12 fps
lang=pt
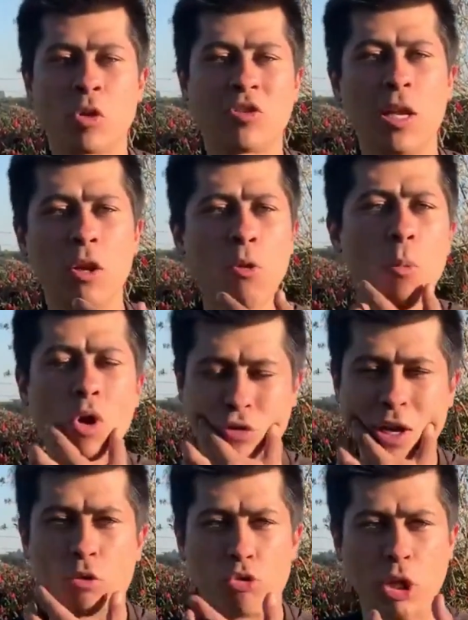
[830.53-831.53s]
Se ele não
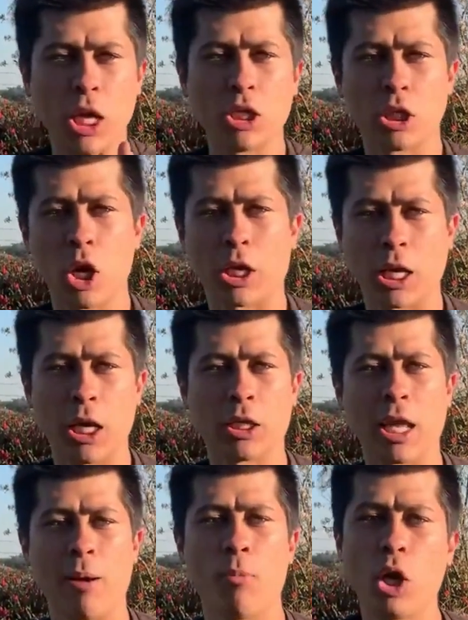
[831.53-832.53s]
mostrar os dentes na hora que ele
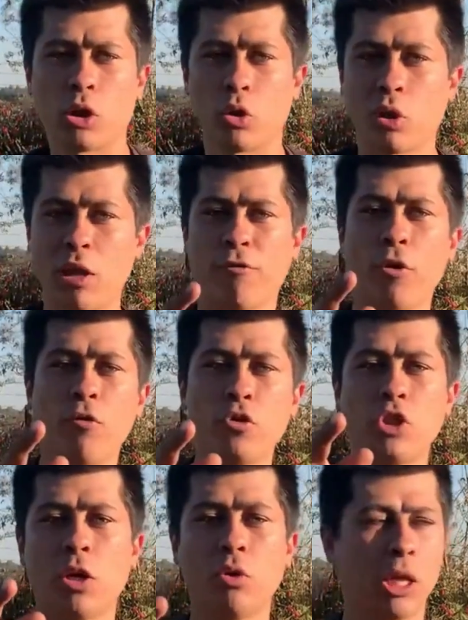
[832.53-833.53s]
andar na moto, eu devolvo o
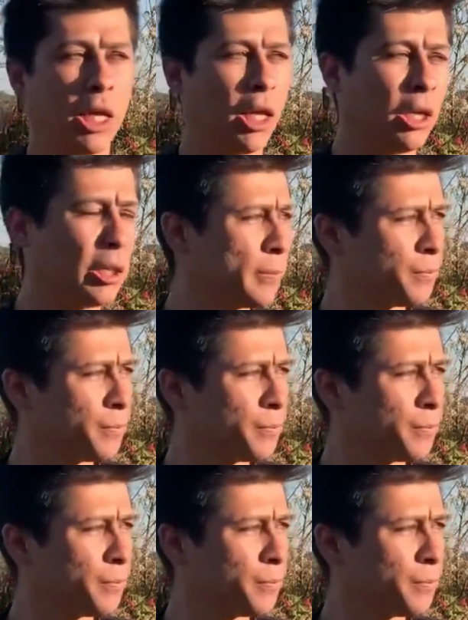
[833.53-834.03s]
dinheiro dele.